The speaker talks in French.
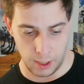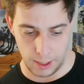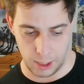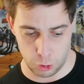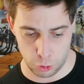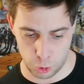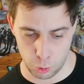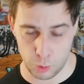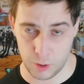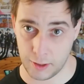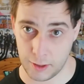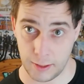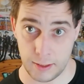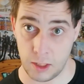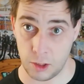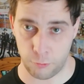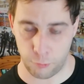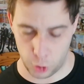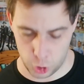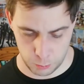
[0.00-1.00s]
et je suis très
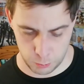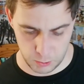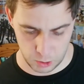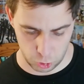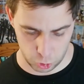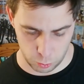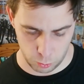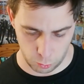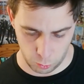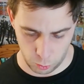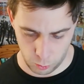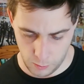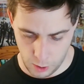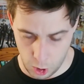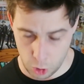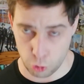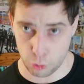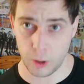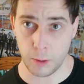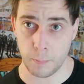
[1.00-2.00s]
Net for Speed en ce moment.
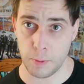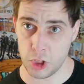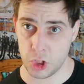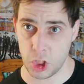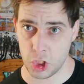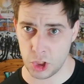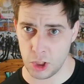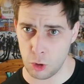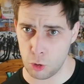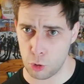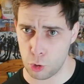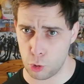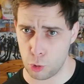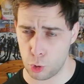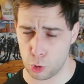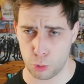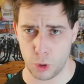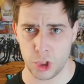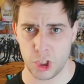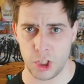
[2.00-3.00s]
Je crois que bah, j'ai acheté le,
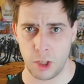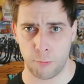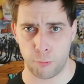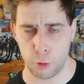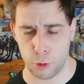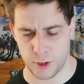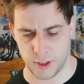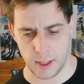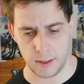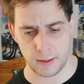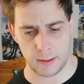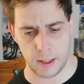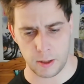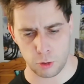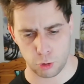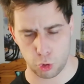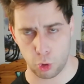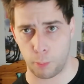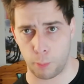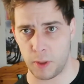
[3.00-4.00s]
je crois que j'ai le full set là
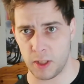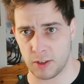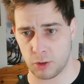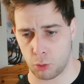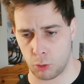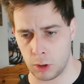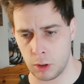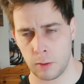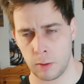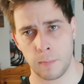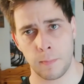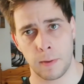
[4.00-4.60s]
sur PS3.